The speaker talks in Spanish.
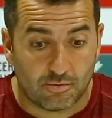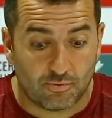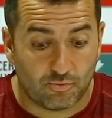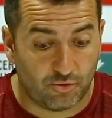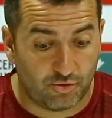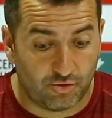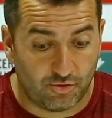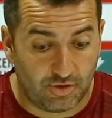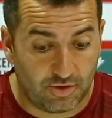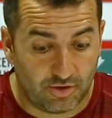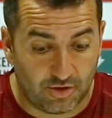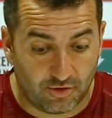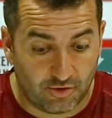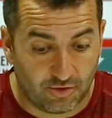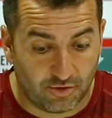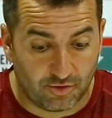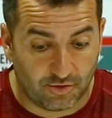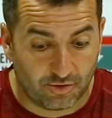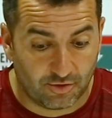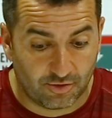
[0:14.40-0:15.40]
Bueno,
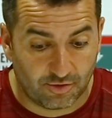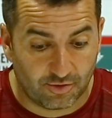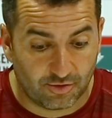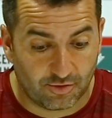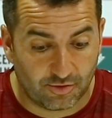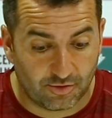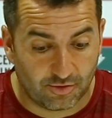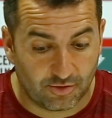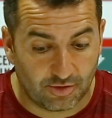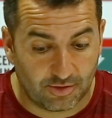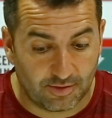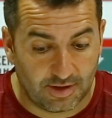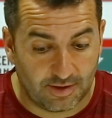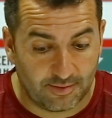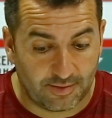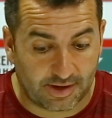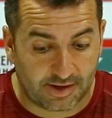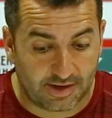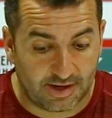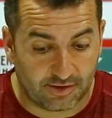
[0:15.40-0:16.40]
lo,
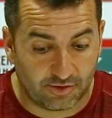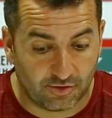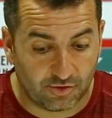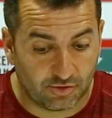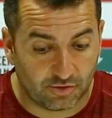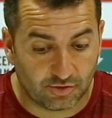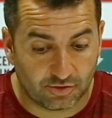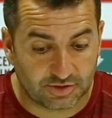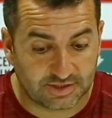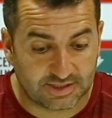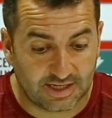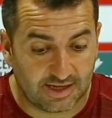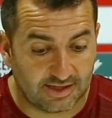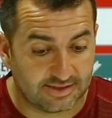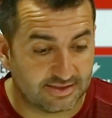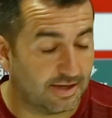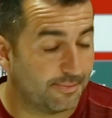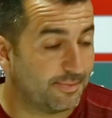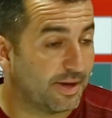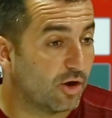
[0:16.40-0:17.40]
Bernardo está,
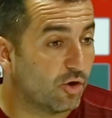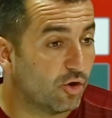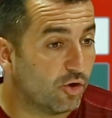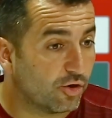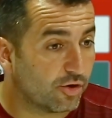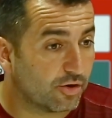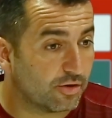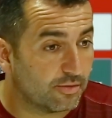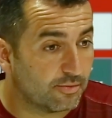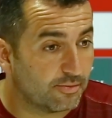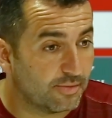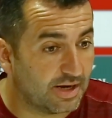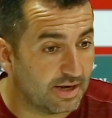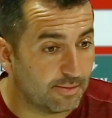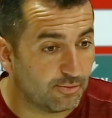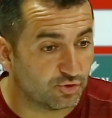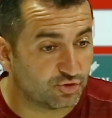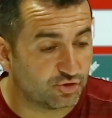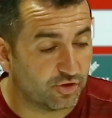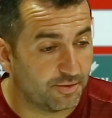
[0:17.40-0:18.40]
está mejor,
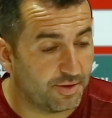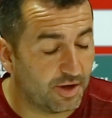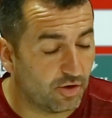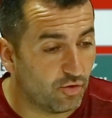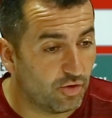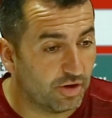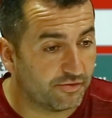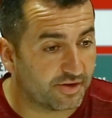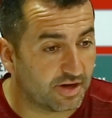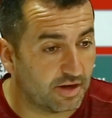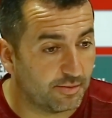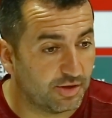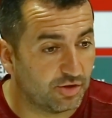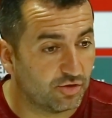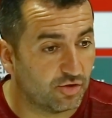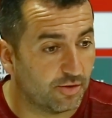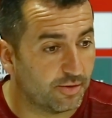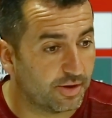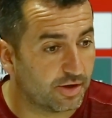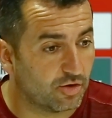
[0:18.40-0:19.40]
veremos todavía con un
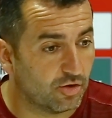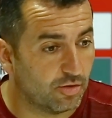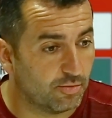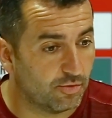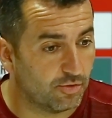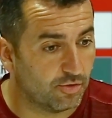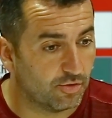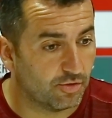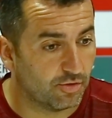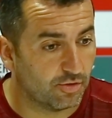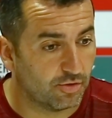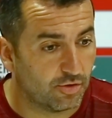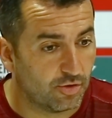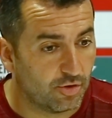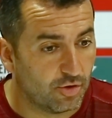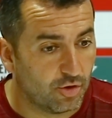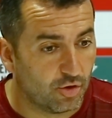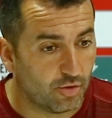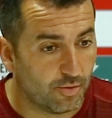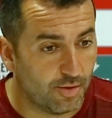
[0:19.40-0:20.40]
entrenamiento a ver cómo,
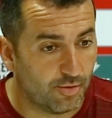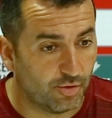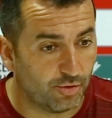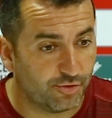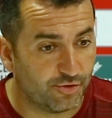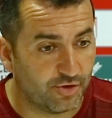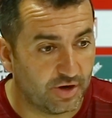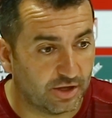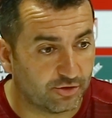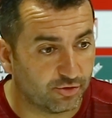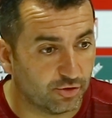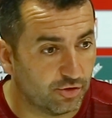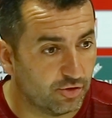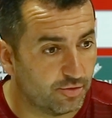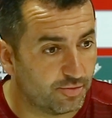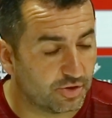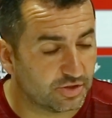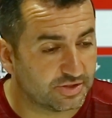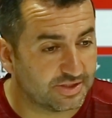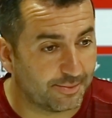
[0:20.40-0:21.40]
cómo evoluciona
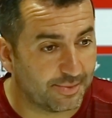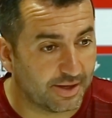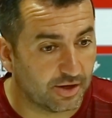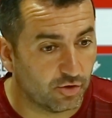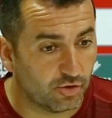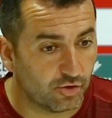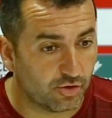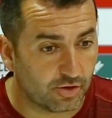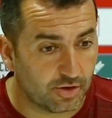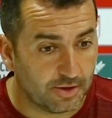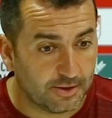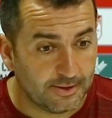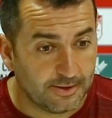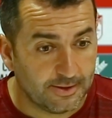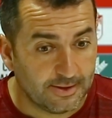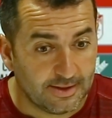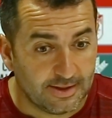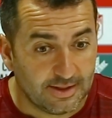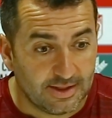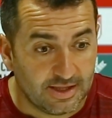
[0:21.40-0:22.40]
todo, pero está mejor.
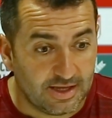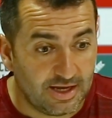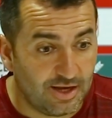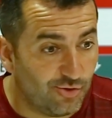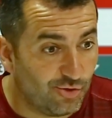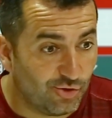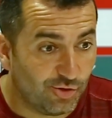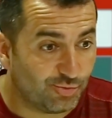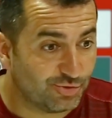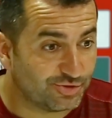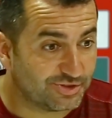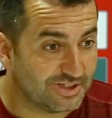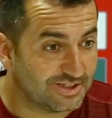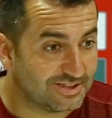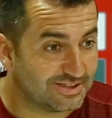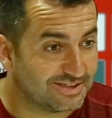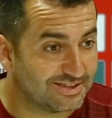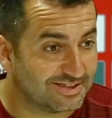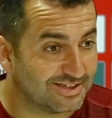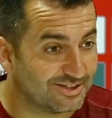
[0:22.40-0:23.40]
Y luego, pues
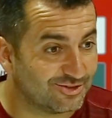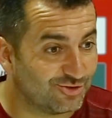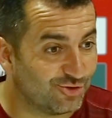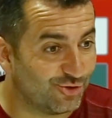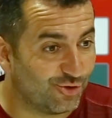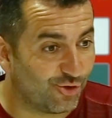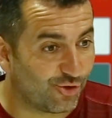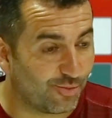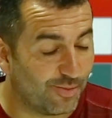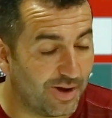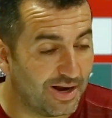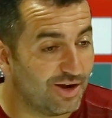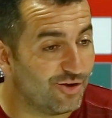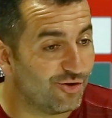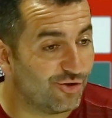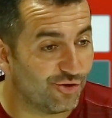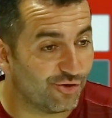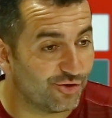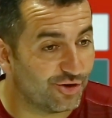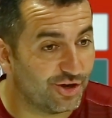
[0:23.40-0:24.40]
es, es, lo normal y
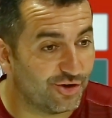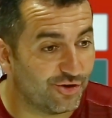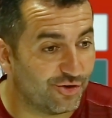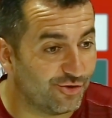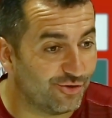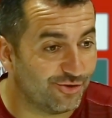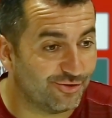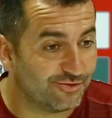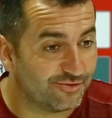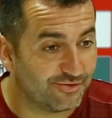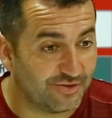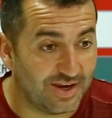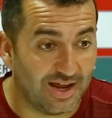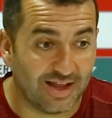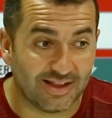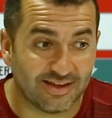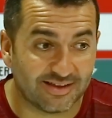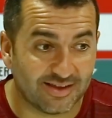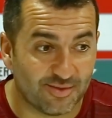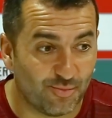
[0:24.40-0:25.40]
lo lógico, ¿no?
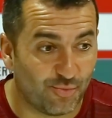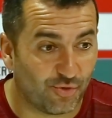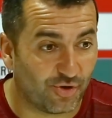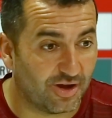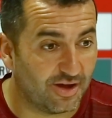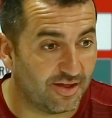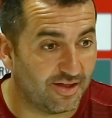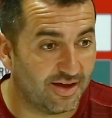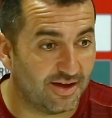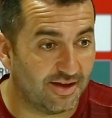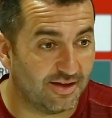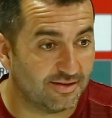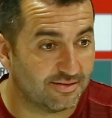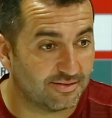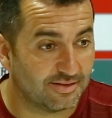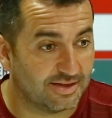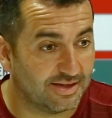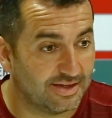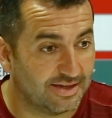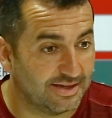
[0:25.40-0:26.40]
Final de
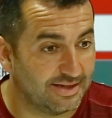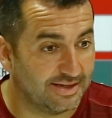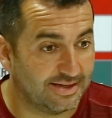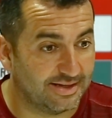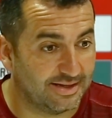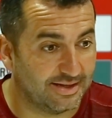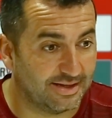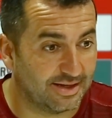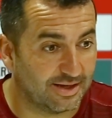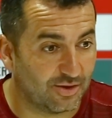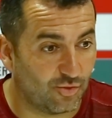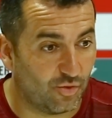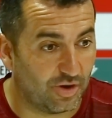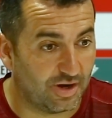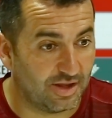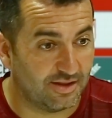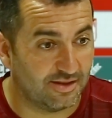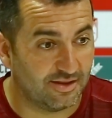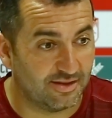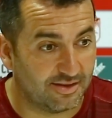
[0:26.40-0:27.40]
temporada, eh,
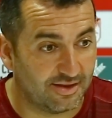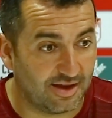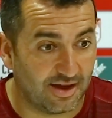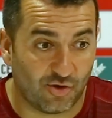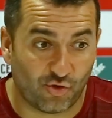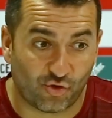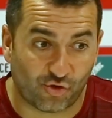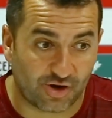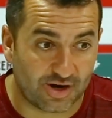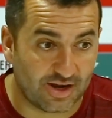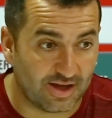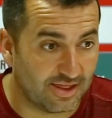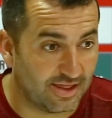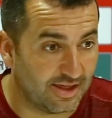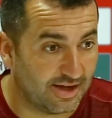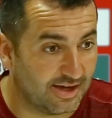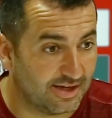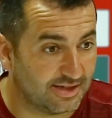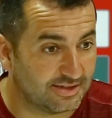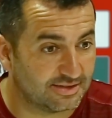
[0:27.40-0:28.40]
40
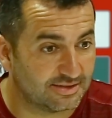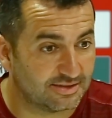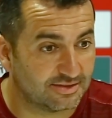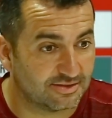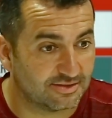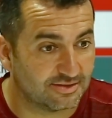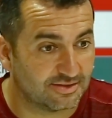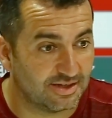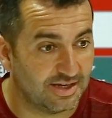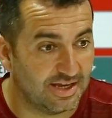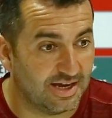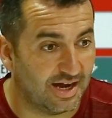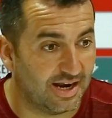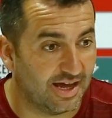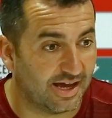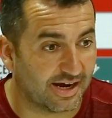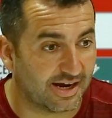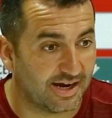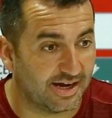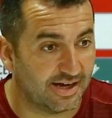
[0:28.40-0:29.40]
jornadas, liga
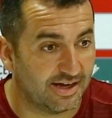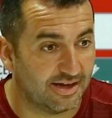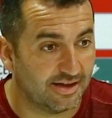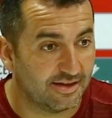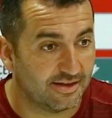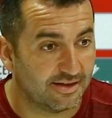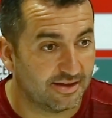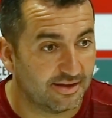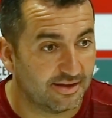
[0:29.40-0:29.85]
larga.